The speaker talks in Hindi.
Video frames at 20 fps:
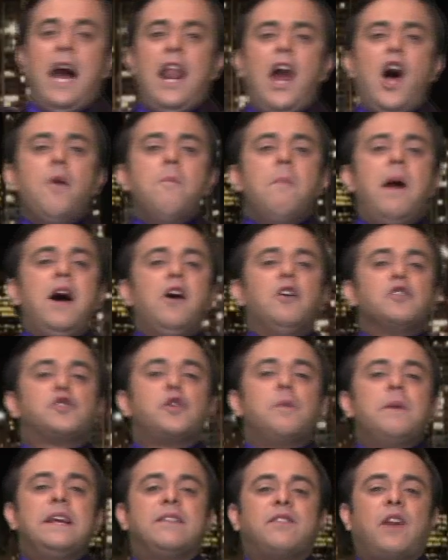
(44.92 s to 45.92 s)
हेलो मैं हूं
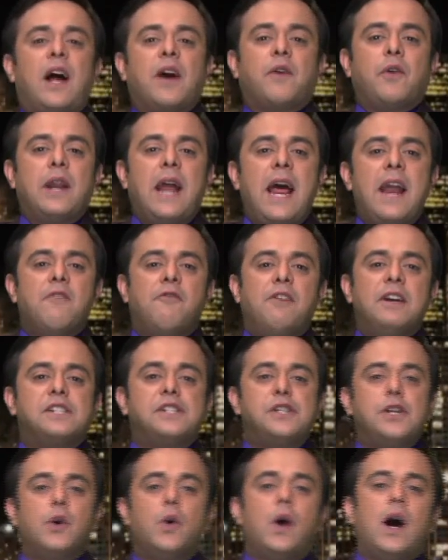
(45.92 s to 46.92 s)
सुमित राघवन एंड
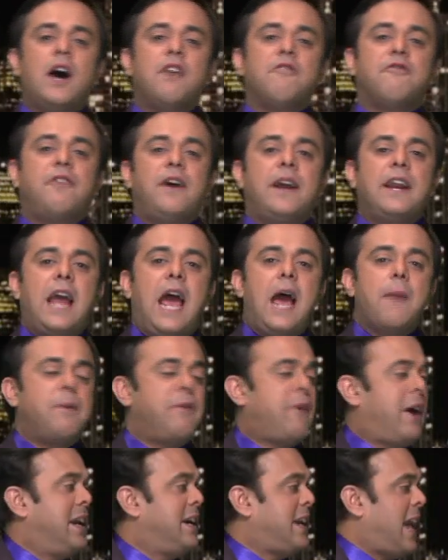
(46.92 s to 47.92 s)
विश यू अ वेरी
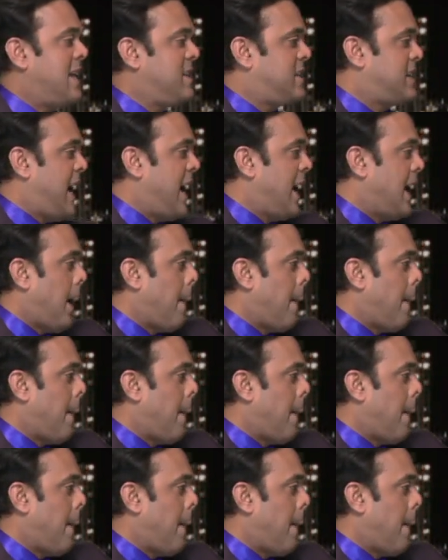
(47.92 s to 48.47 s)
हैप्पी वैलेंटाइंस डे